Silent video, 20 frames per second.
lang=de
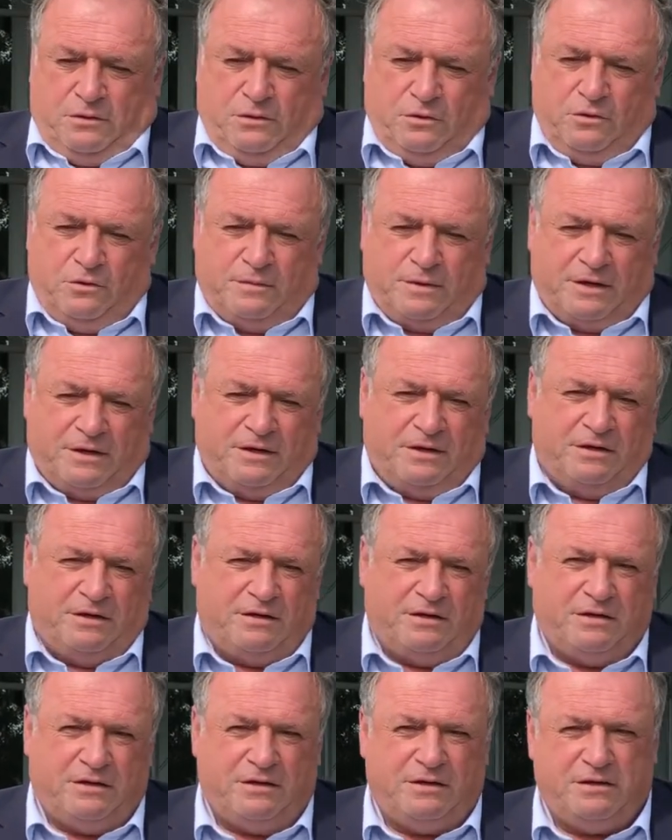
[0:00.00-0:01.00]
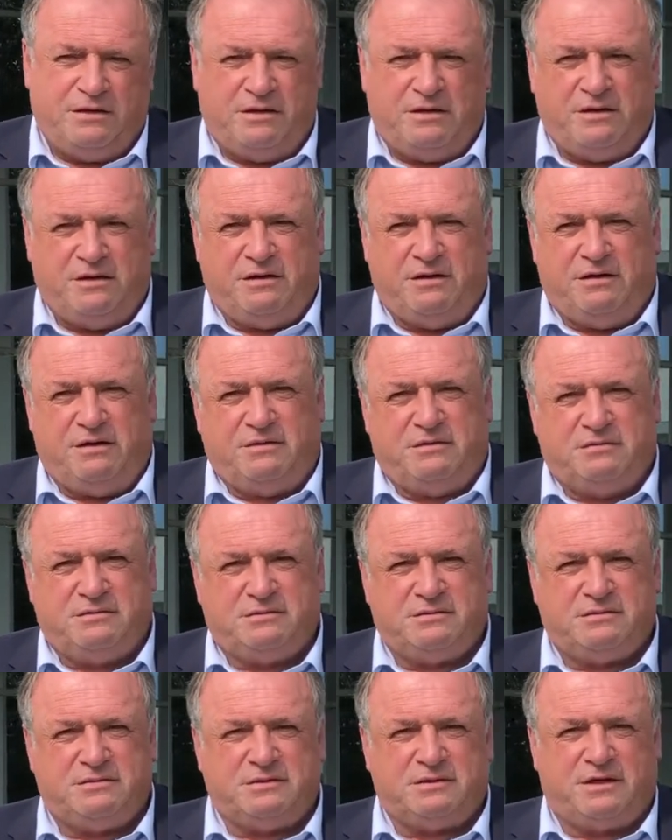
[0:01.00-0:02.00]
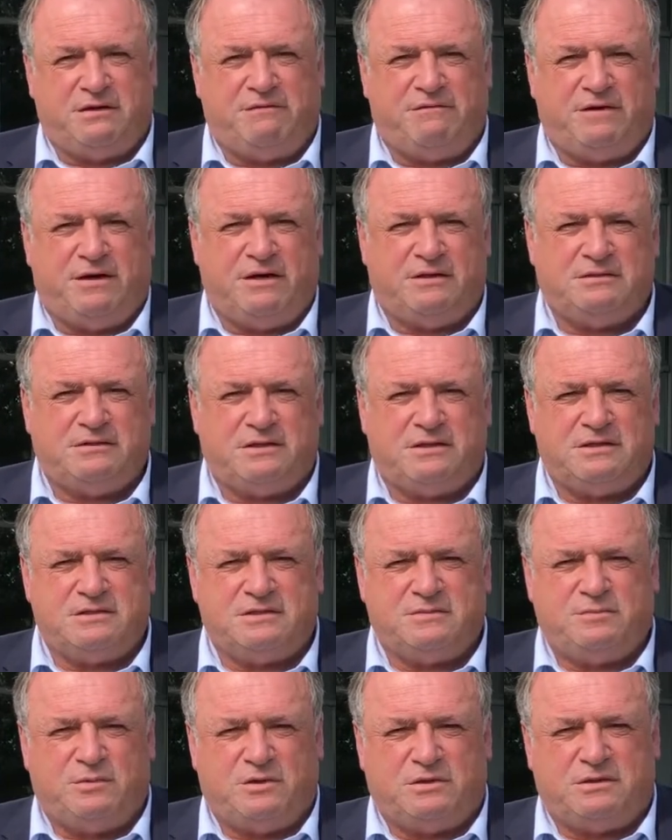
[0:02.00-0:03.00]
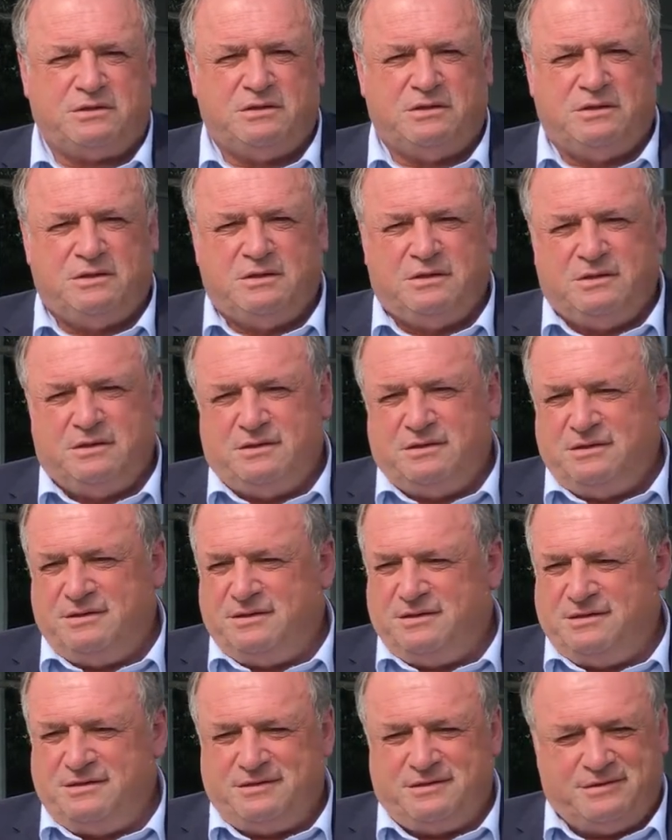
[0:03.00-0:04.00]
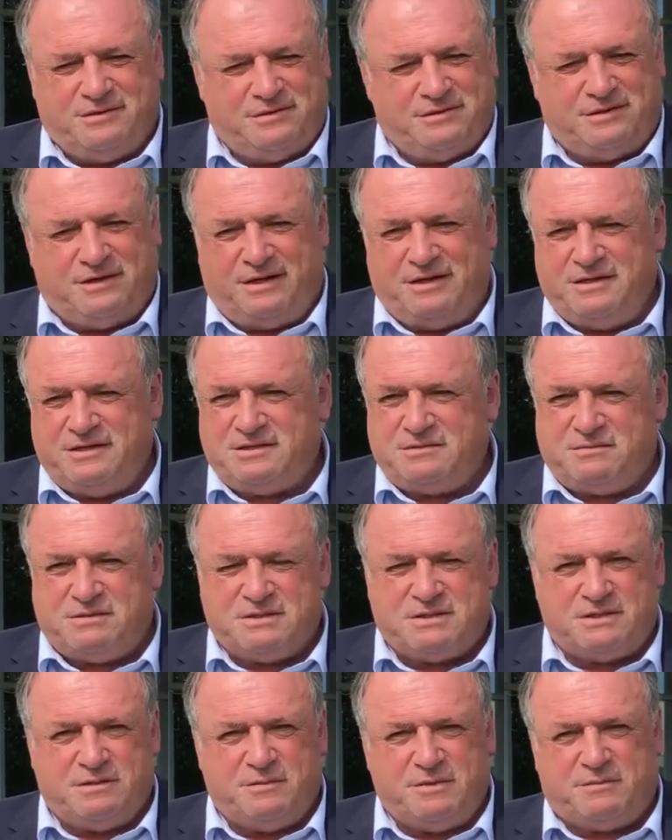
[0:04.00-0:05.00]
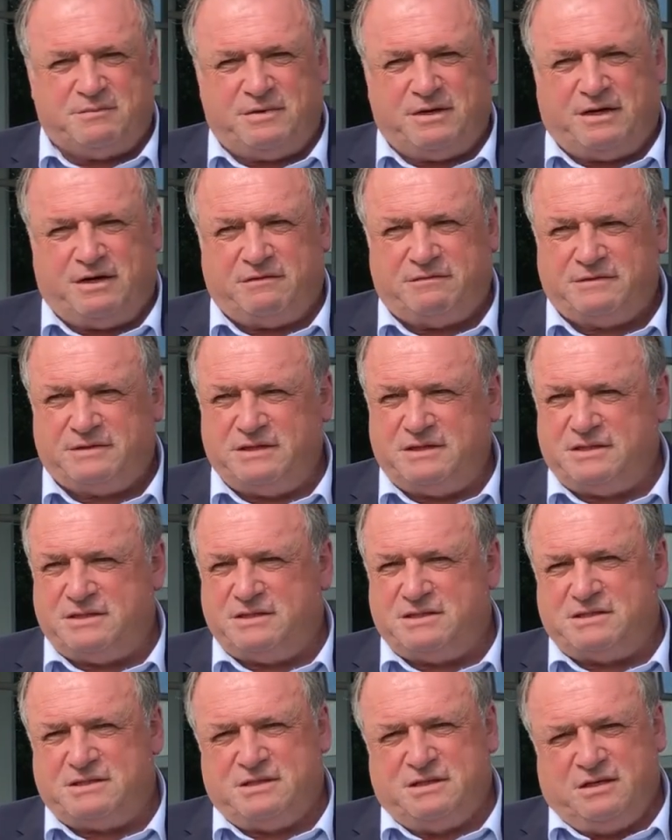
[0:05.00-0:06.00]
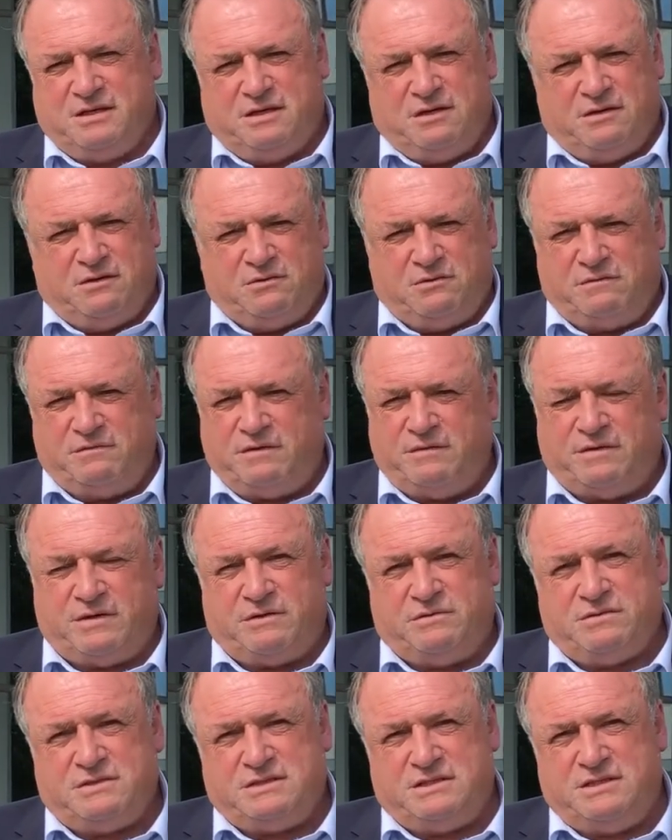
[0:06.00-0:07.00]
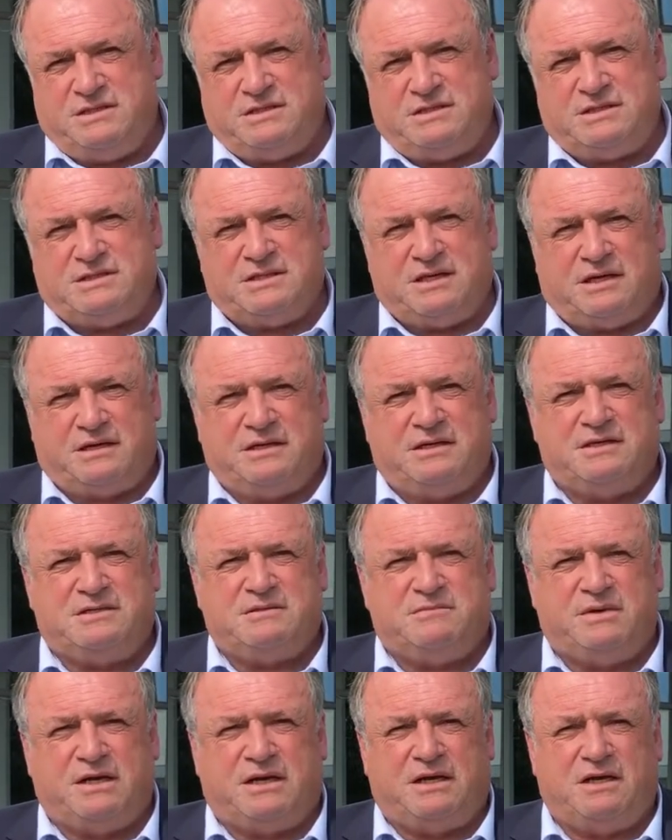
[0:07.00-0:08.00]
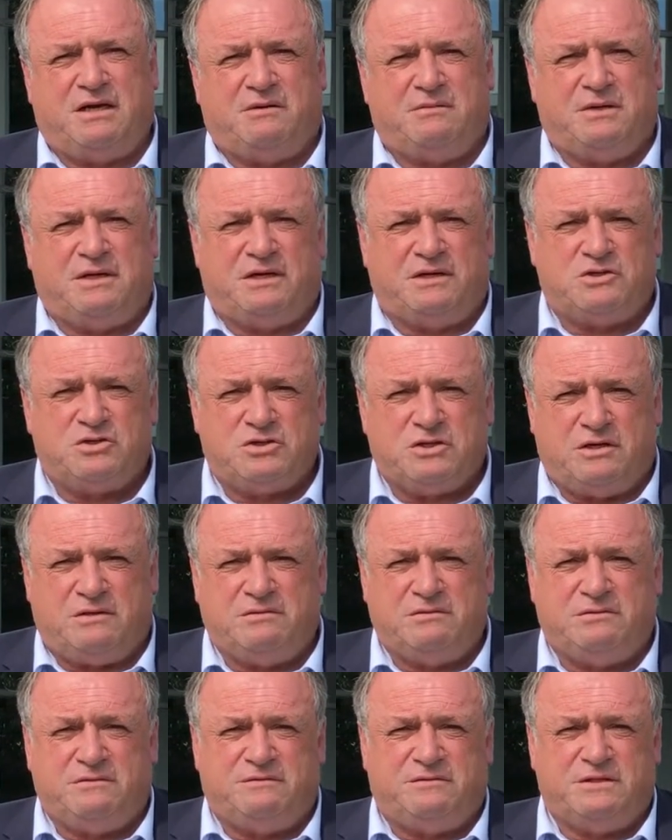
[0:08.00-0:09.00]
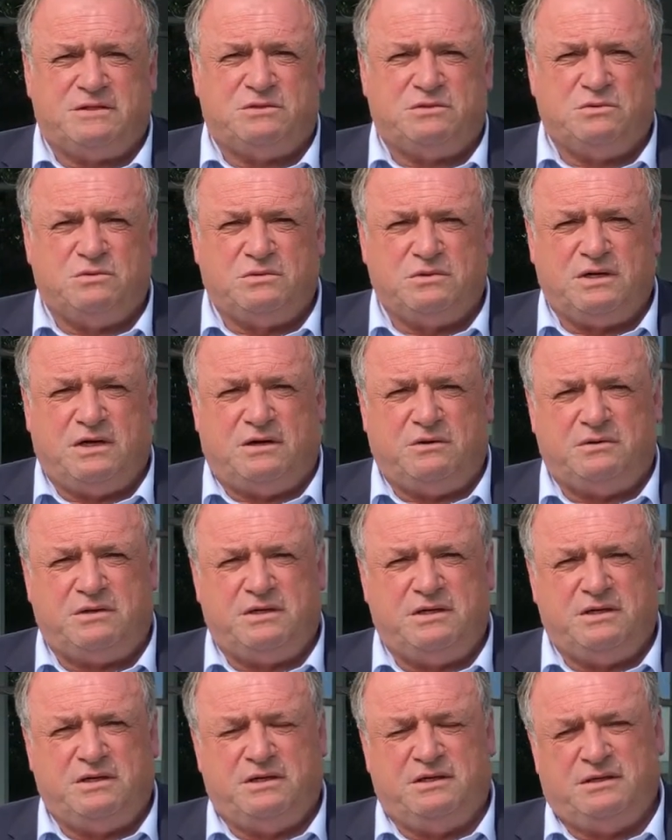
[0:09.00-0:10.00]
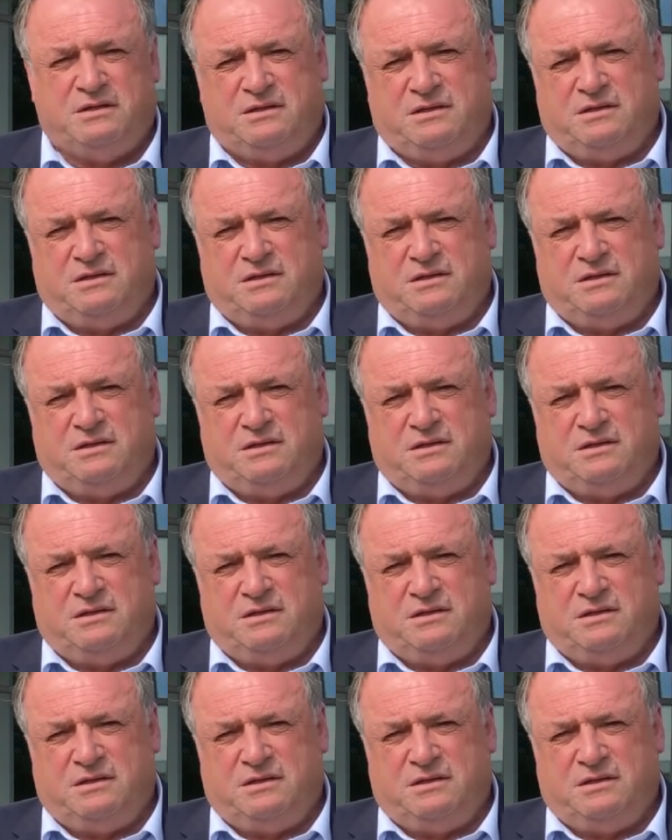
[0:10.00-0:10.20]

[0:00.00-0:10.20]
über äh, Gefahrentransport, äh, alles was damit behaftet ist. Und wir werden uns diese Sachen jetzt einmal genauer anschauen und versuchen auch hier